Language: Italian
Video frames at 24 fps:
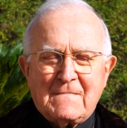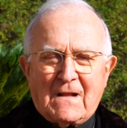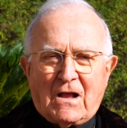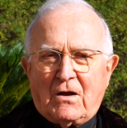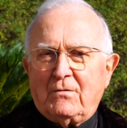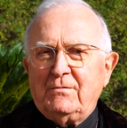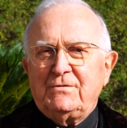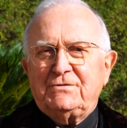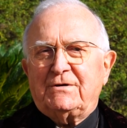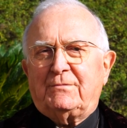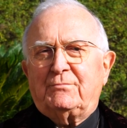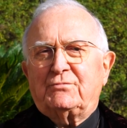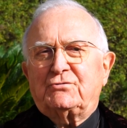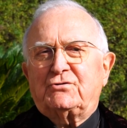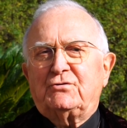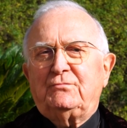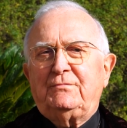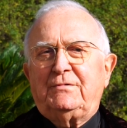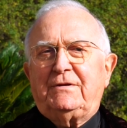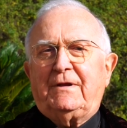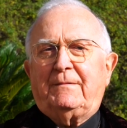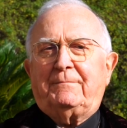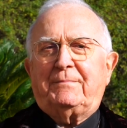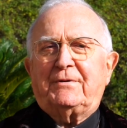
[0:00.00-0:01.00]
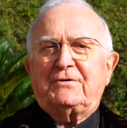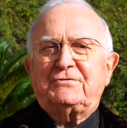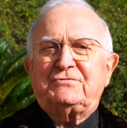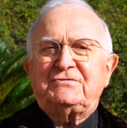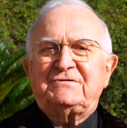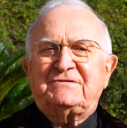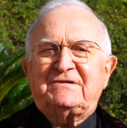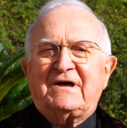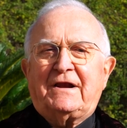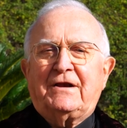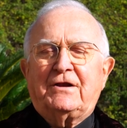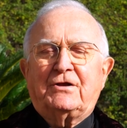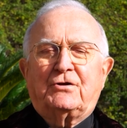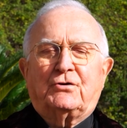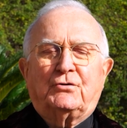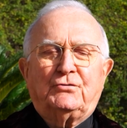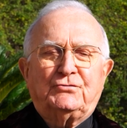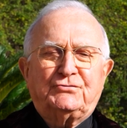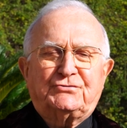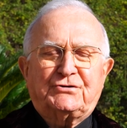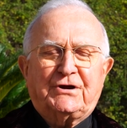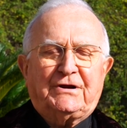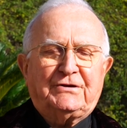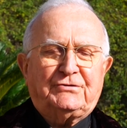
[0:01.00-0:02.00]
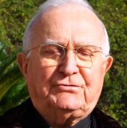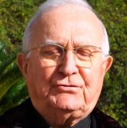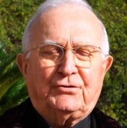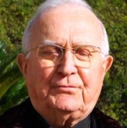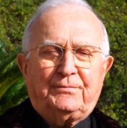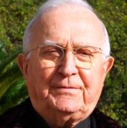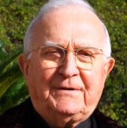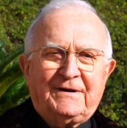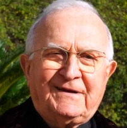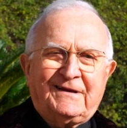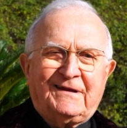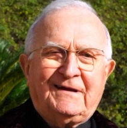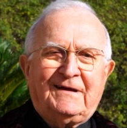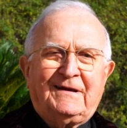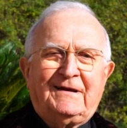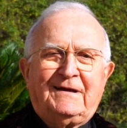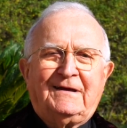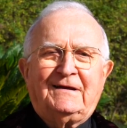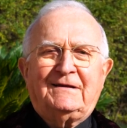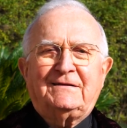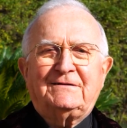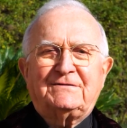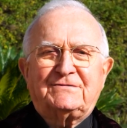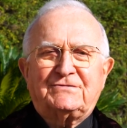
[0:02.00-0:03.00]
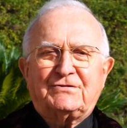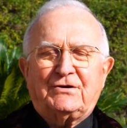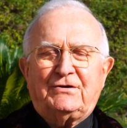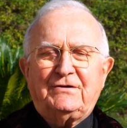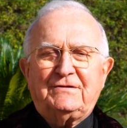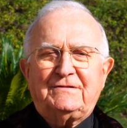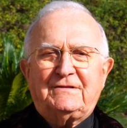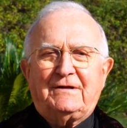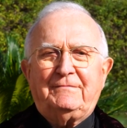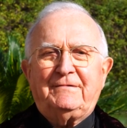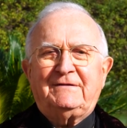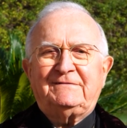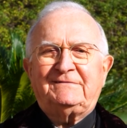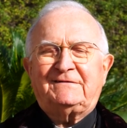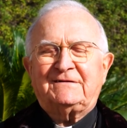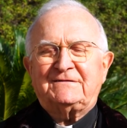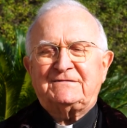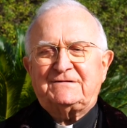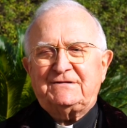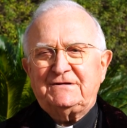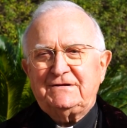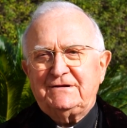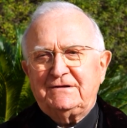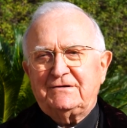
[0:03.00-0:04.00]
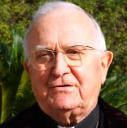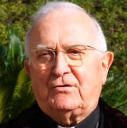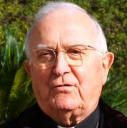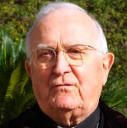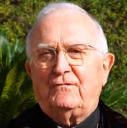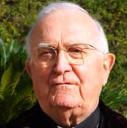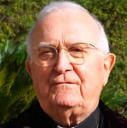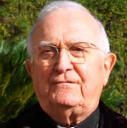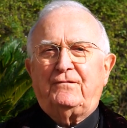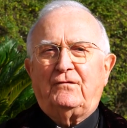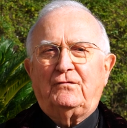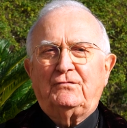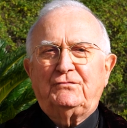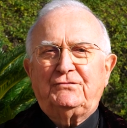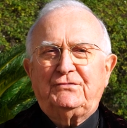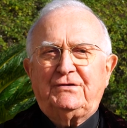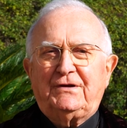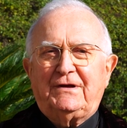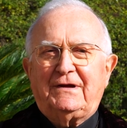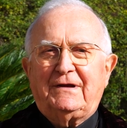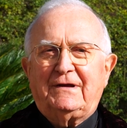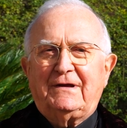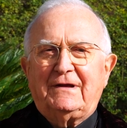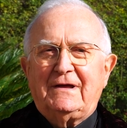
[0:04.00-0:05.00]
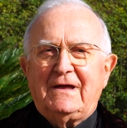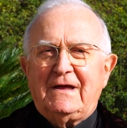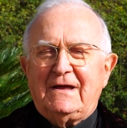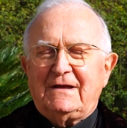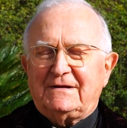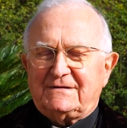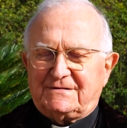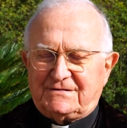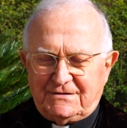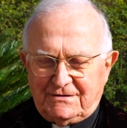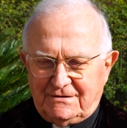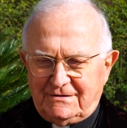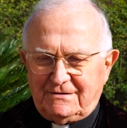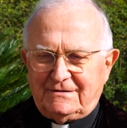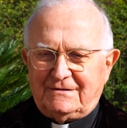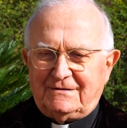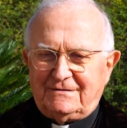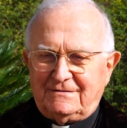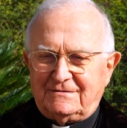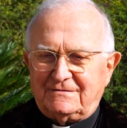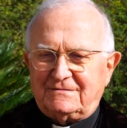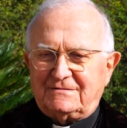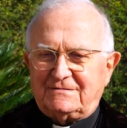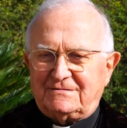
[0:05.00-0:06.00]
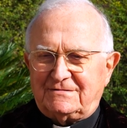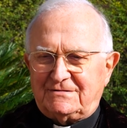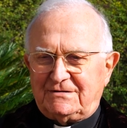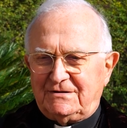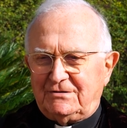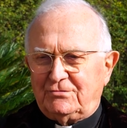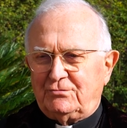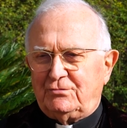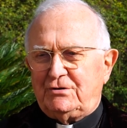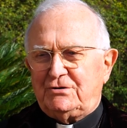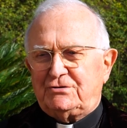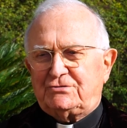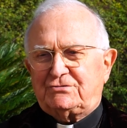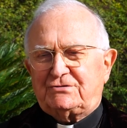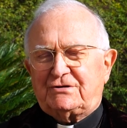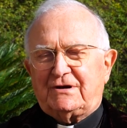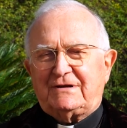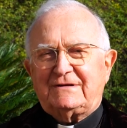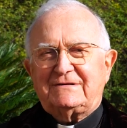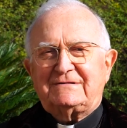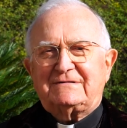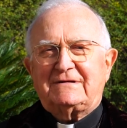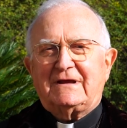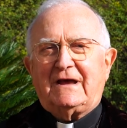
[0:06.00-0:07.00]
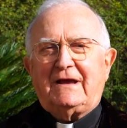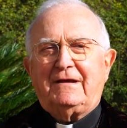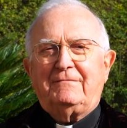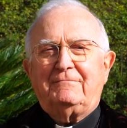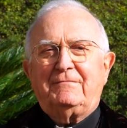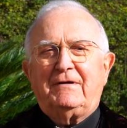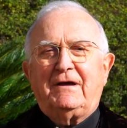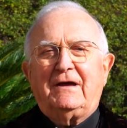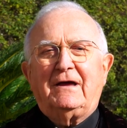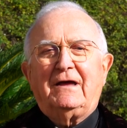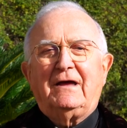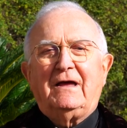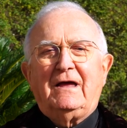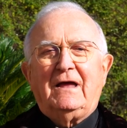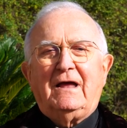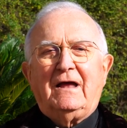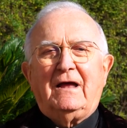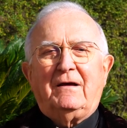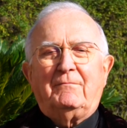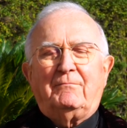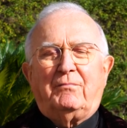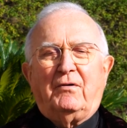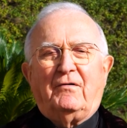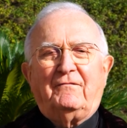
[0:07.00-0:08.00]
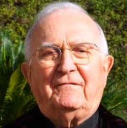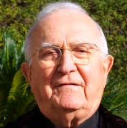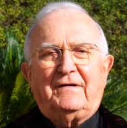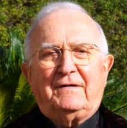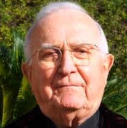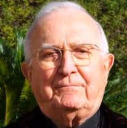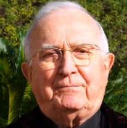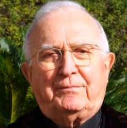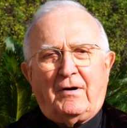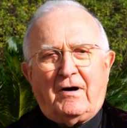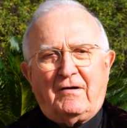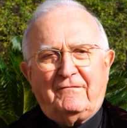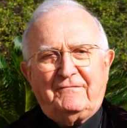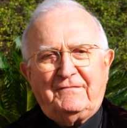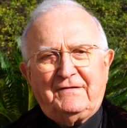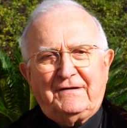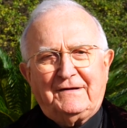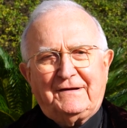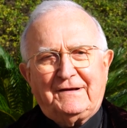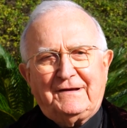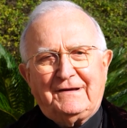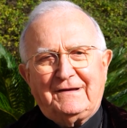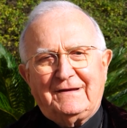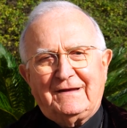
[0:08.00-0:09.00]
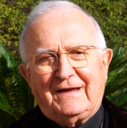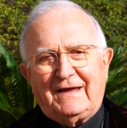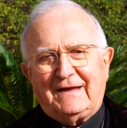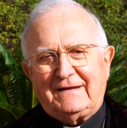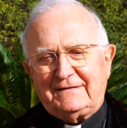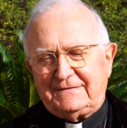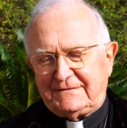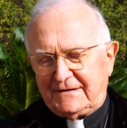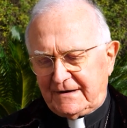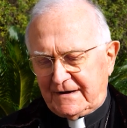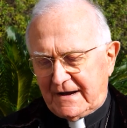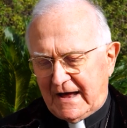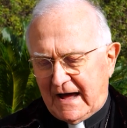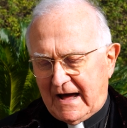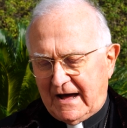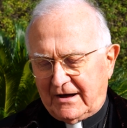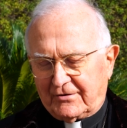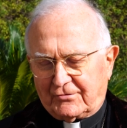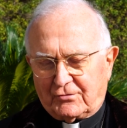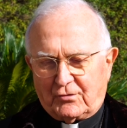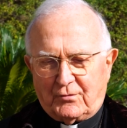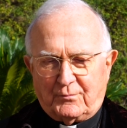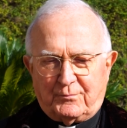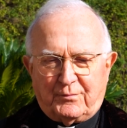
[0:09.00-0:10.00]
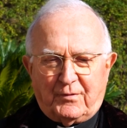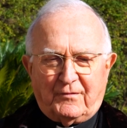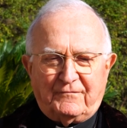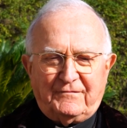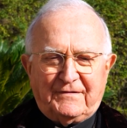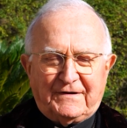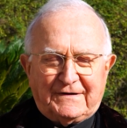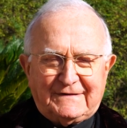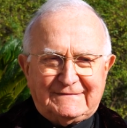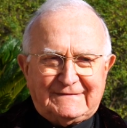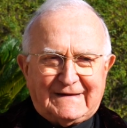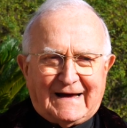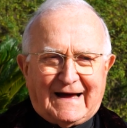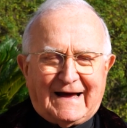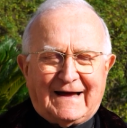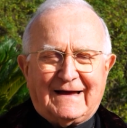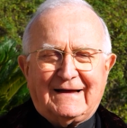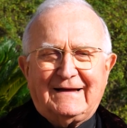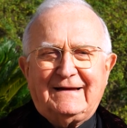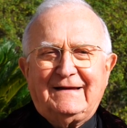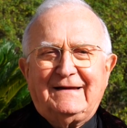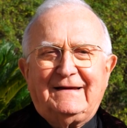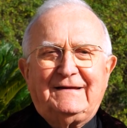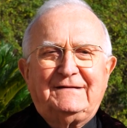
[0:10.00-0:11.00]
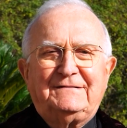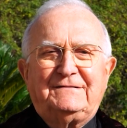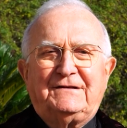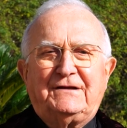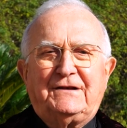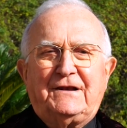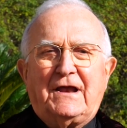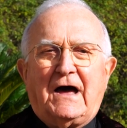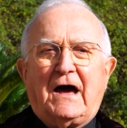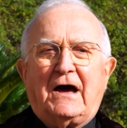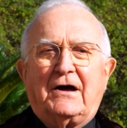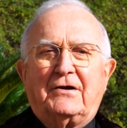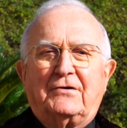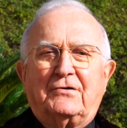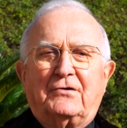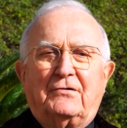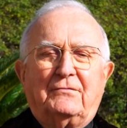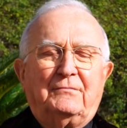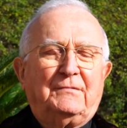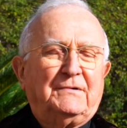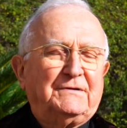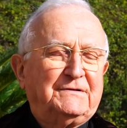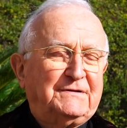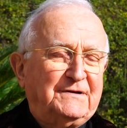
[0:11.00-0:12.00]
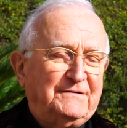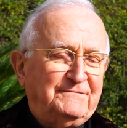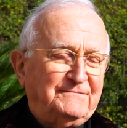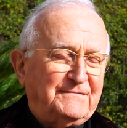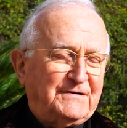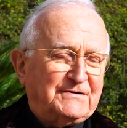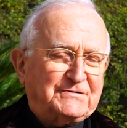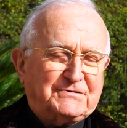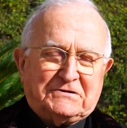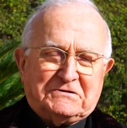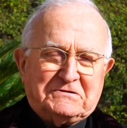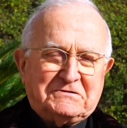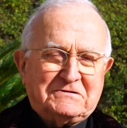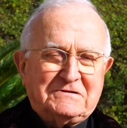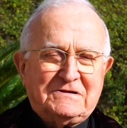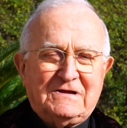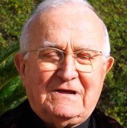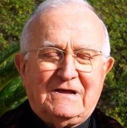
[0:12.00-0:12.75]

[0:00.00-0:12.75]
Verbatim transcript: Cominciamo subito a precisare il concetto, perché solitamente si confonde, si, si unisce insieme pover, poveri e denaro, povertà e denaro, mentre invece